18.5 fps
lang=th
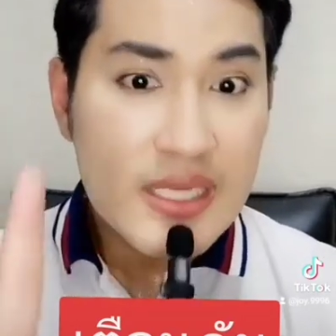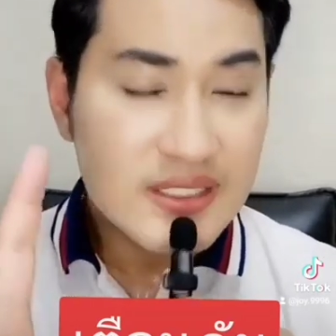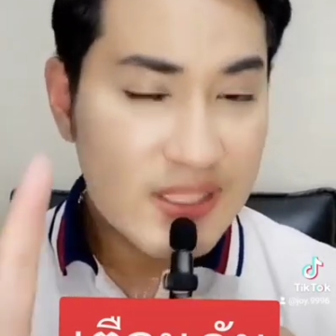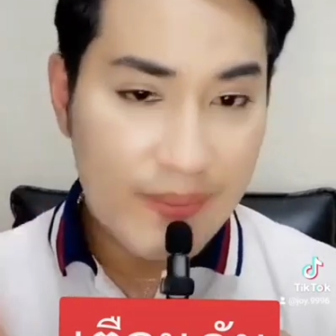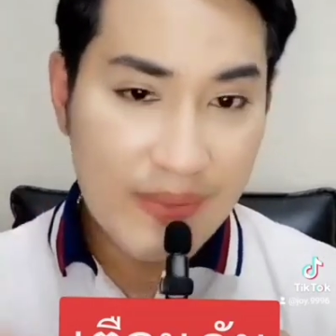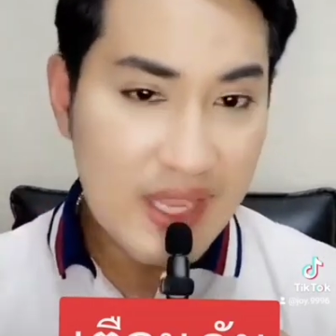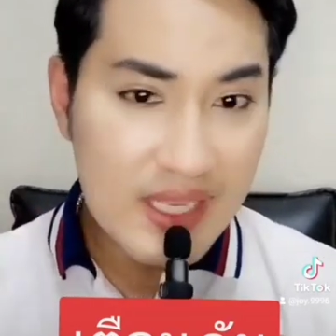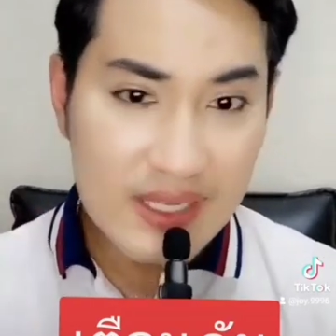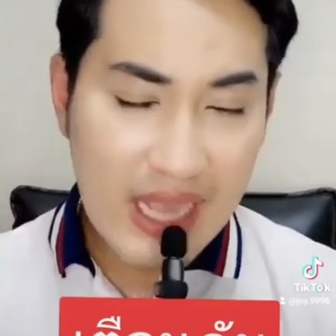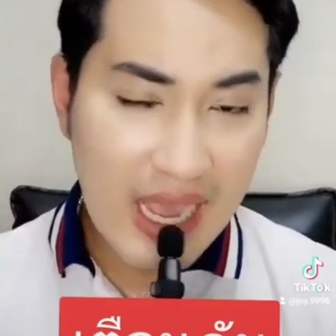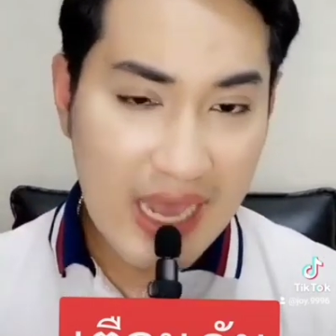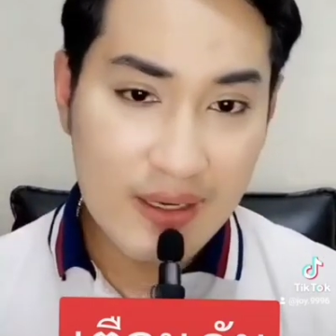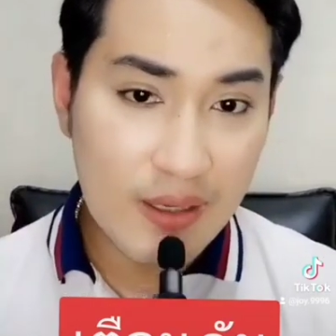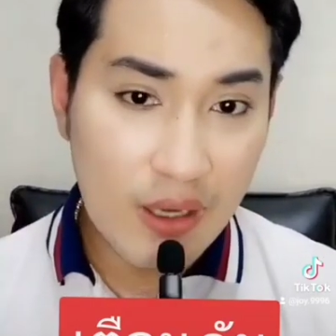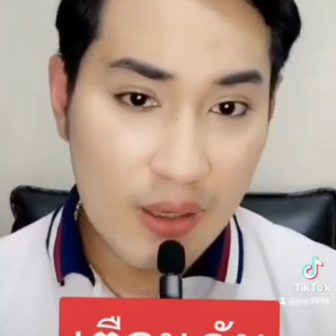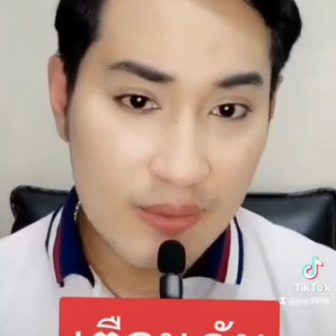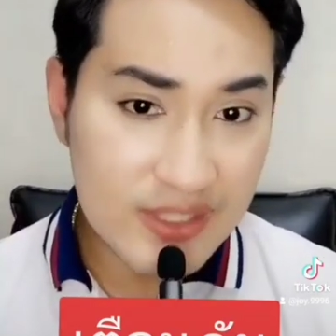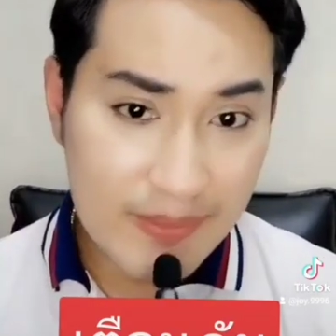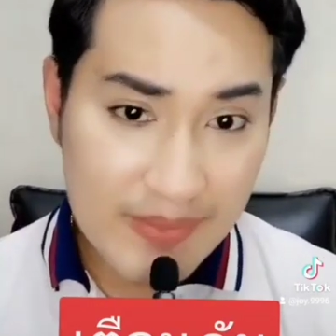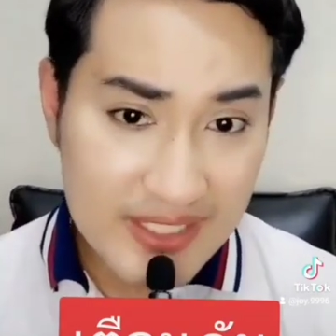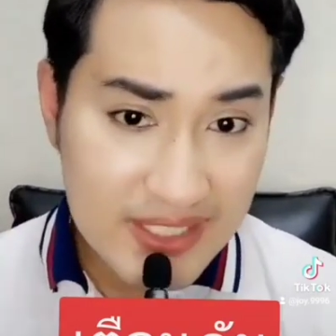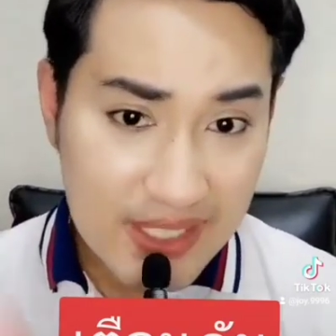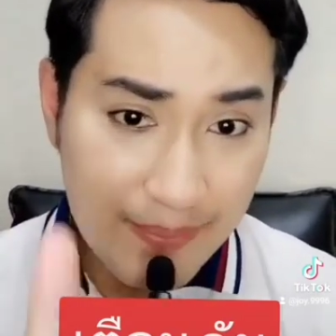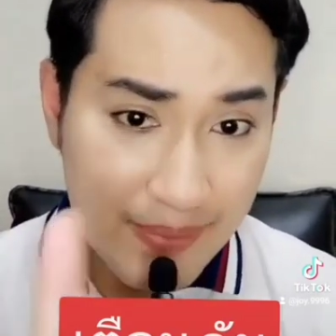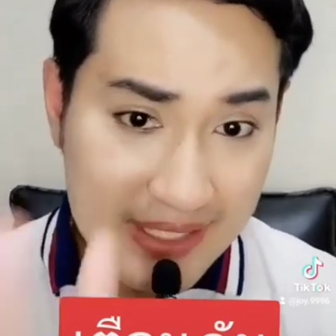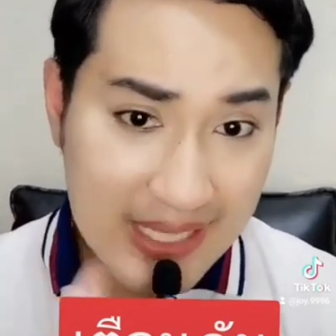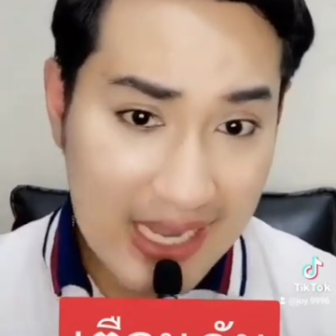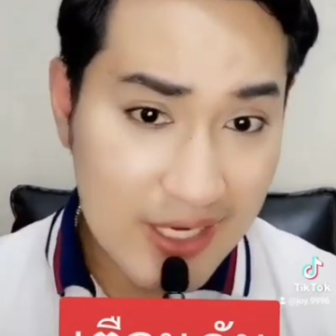จะไม่ให้การจะไม่ใช่
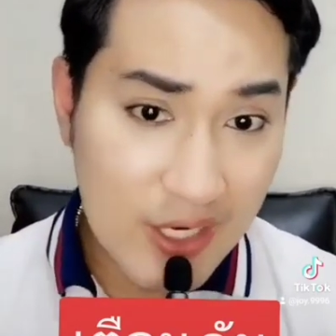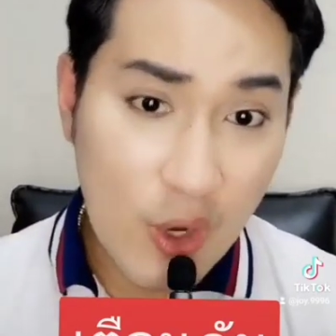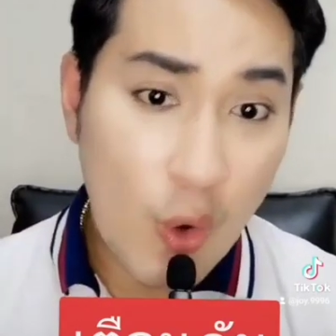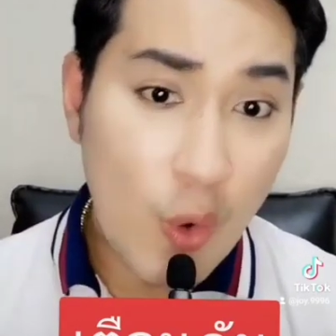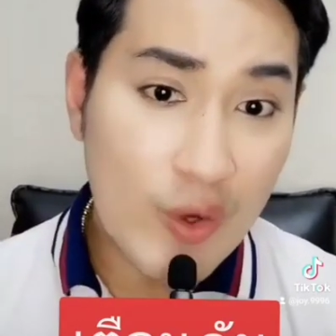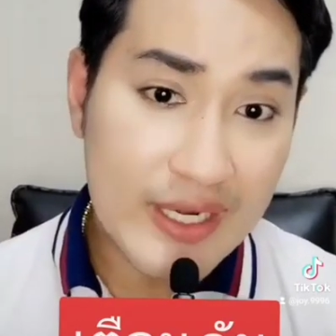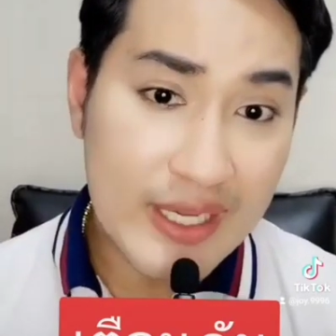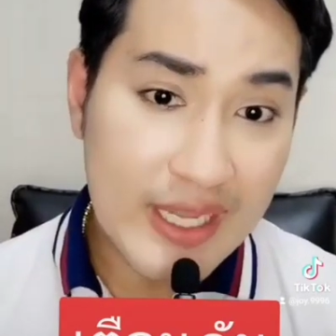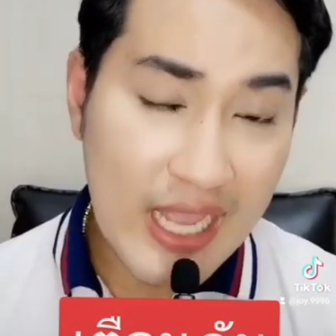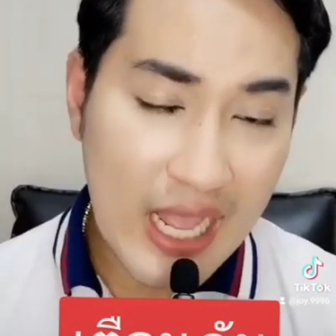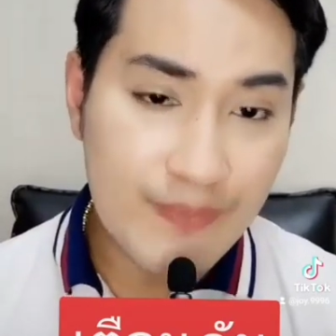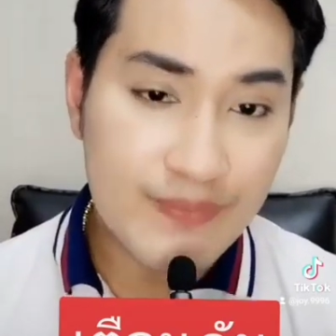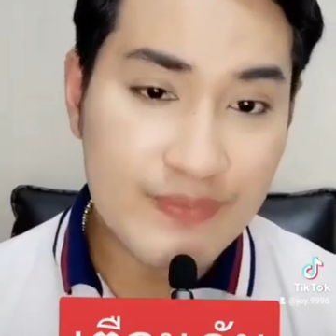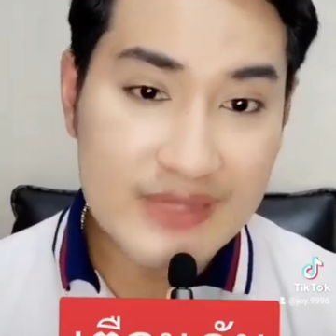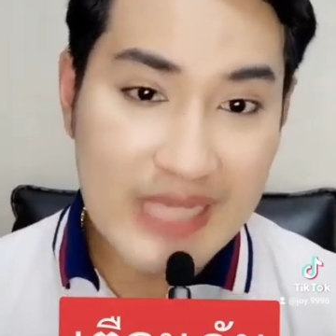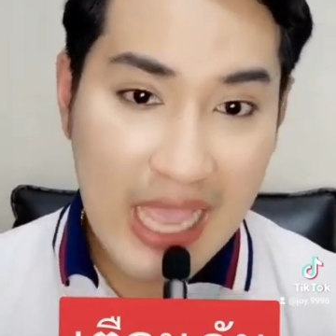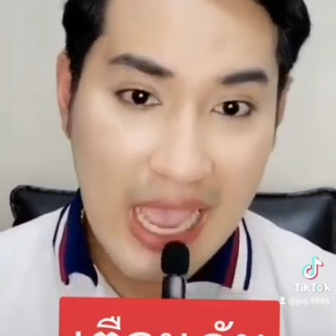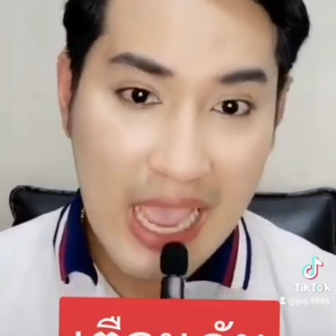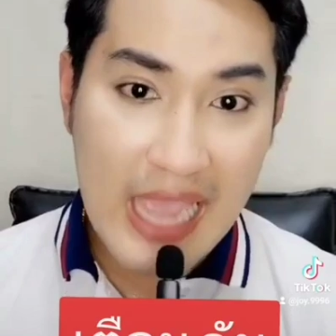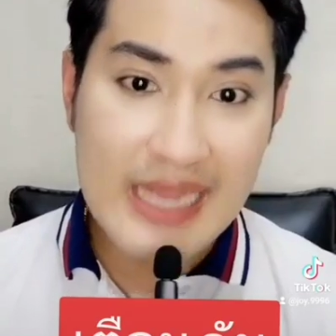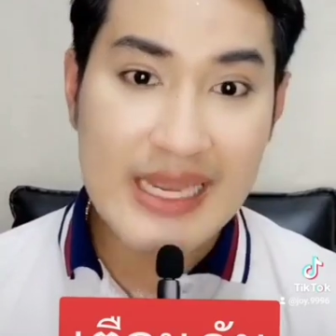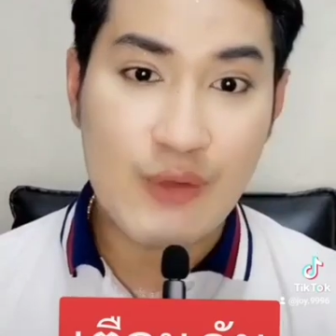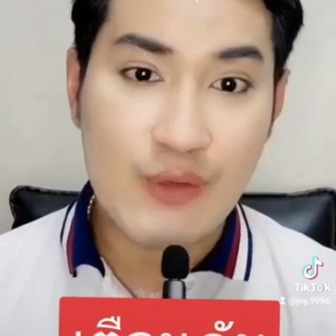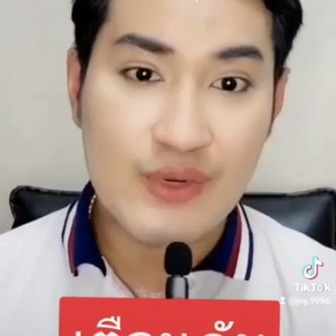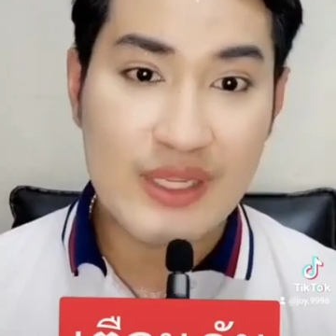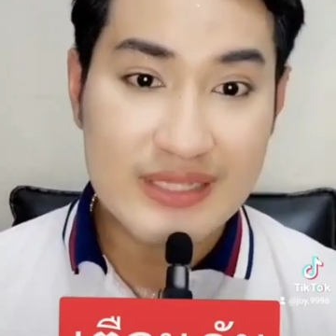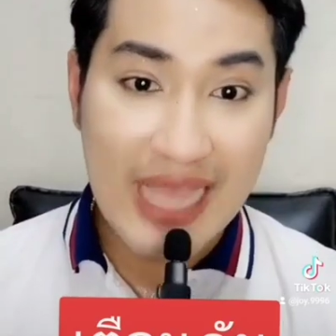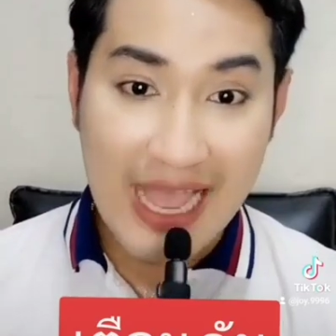เป็นการโอนนะครับแต่ให้
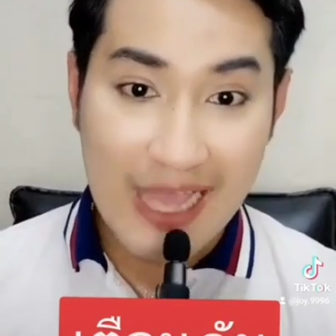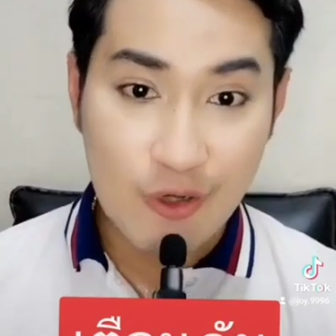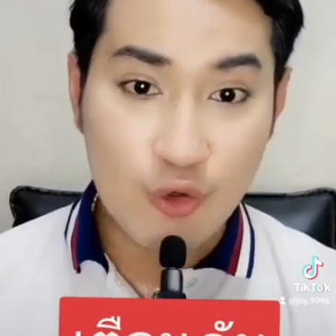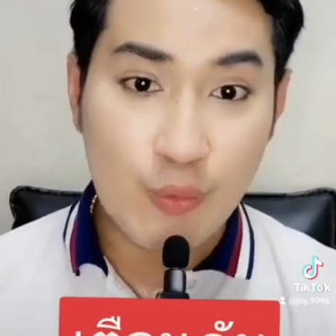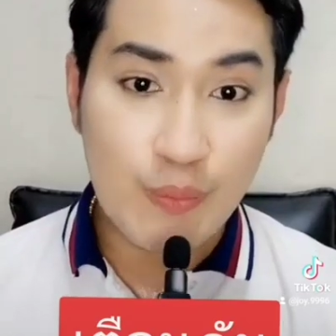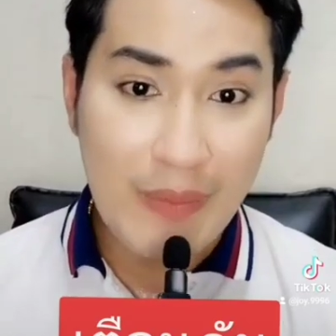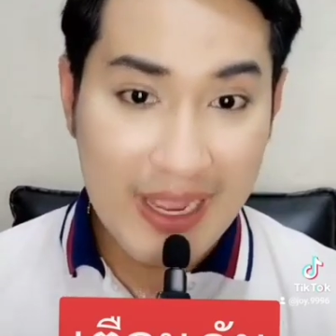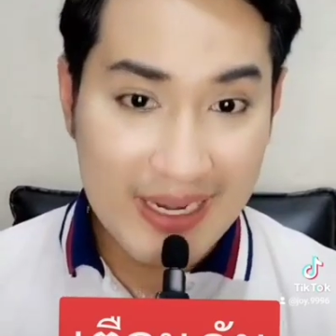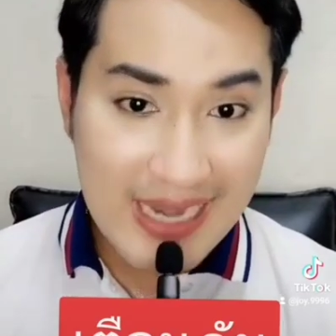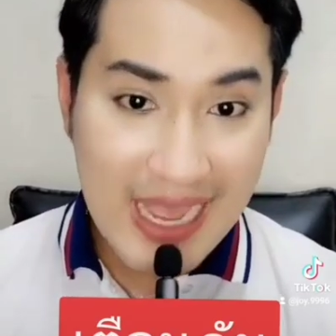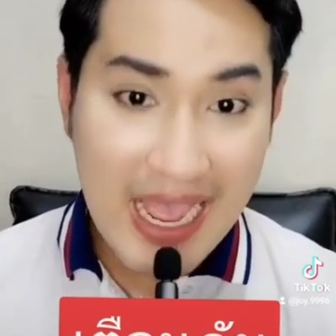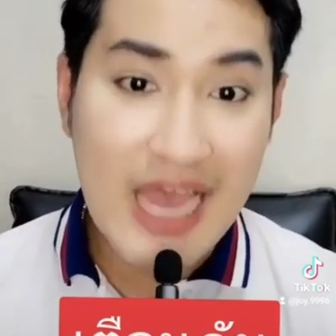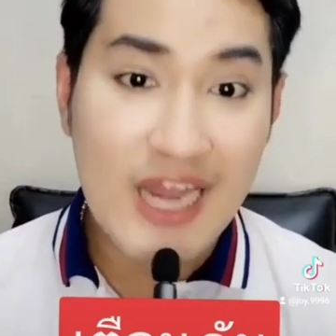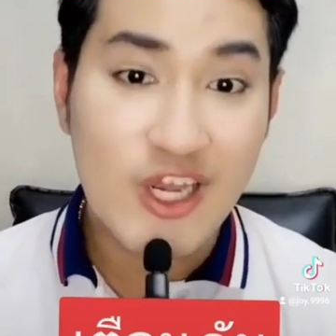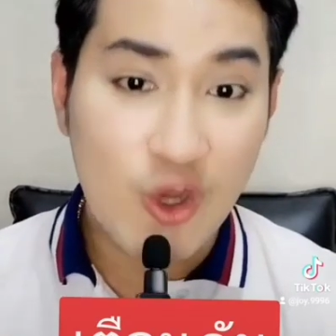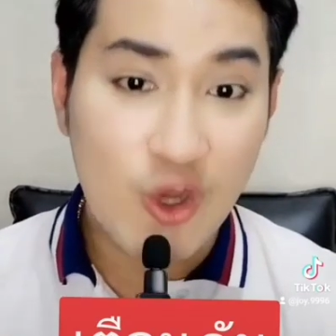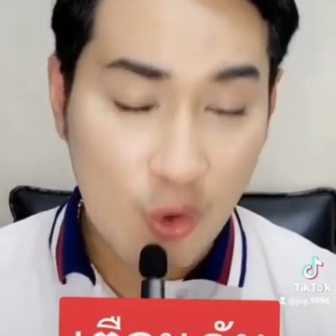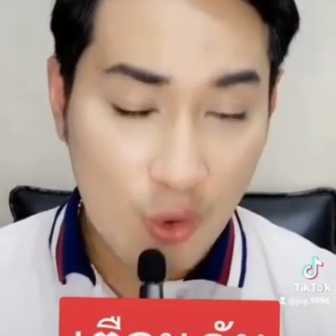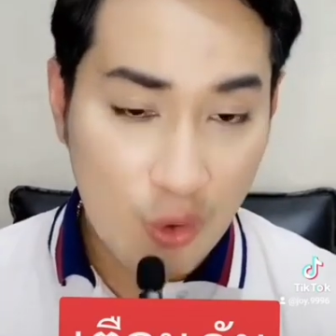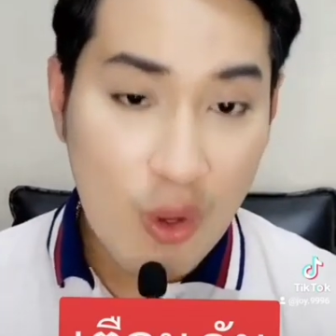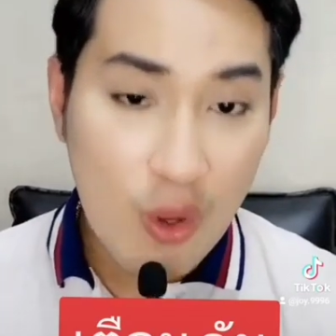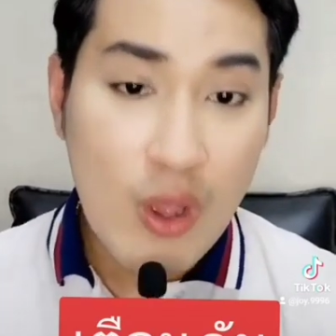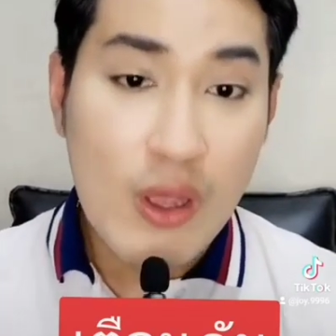เราเนี่ยถ่ายรูปใบหน้าลง